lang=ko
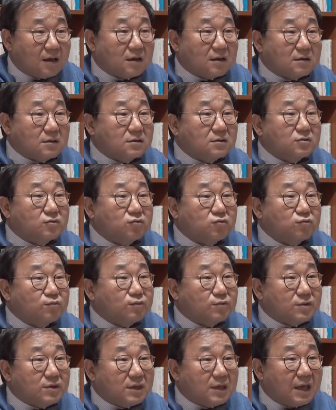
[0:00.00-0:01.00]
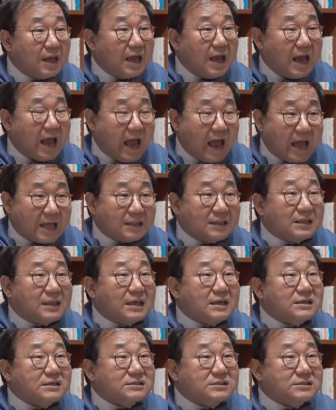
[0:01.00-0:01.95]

그 구분이 안 되는